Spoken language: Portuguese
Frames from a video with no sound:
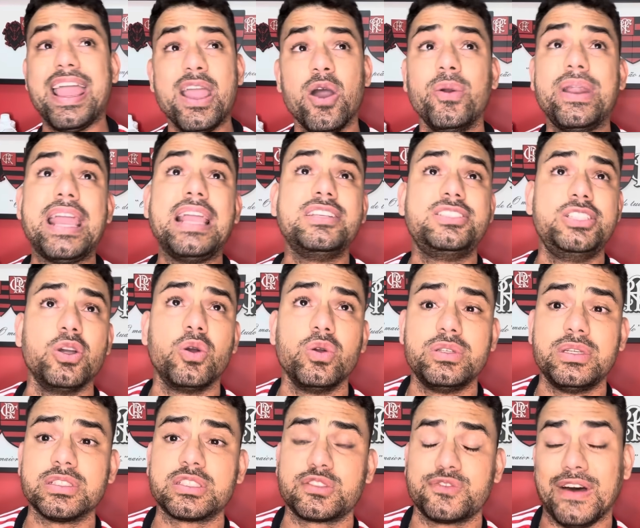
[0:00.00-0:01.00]
Eu nem digo
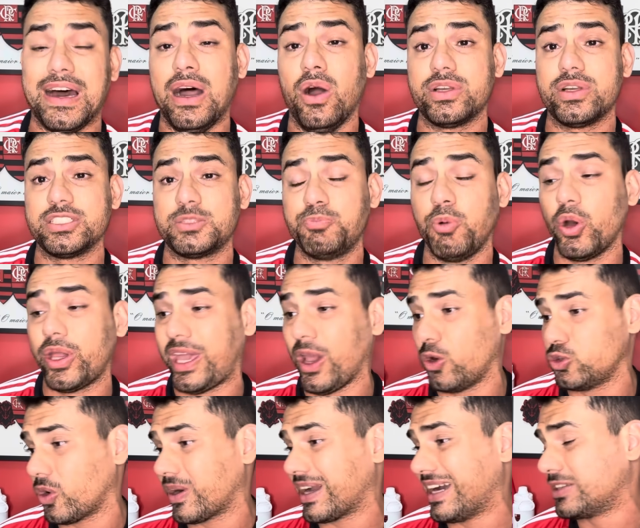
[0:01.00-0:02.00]
desfalques porque
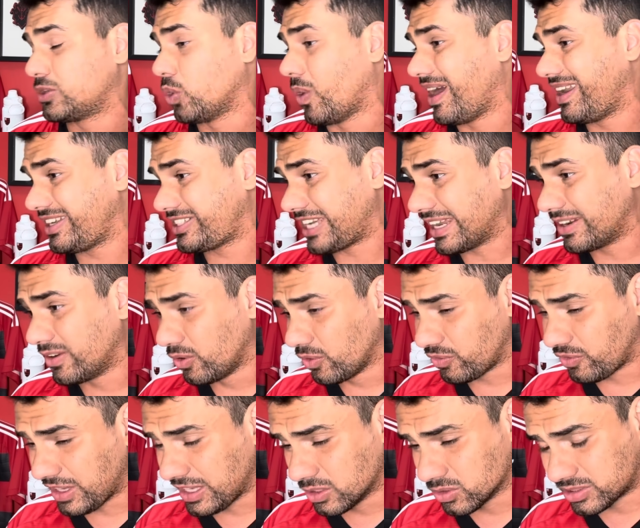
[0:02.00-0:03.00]
os jogadores já não
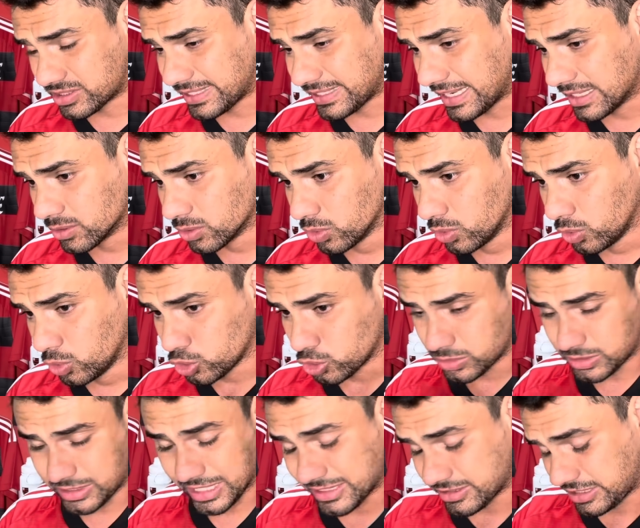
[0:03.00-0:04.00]
vinham sendo,
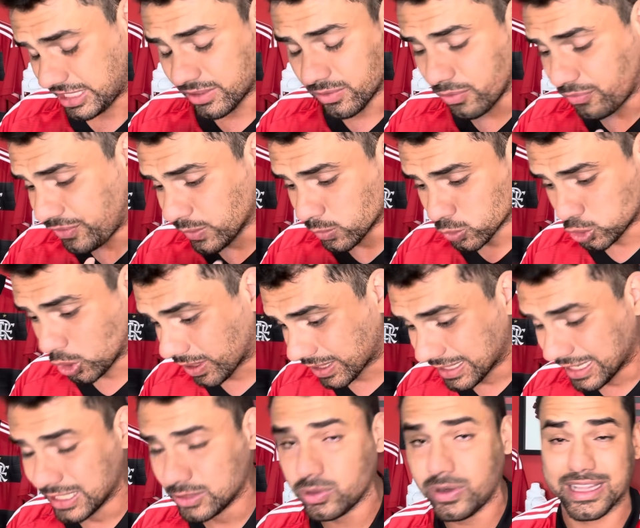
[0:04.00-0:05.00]
já, já não vinham
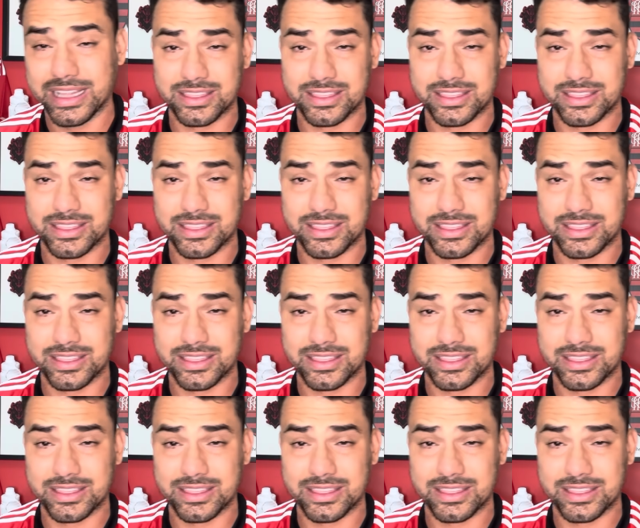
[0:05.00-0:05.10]
jogando, né?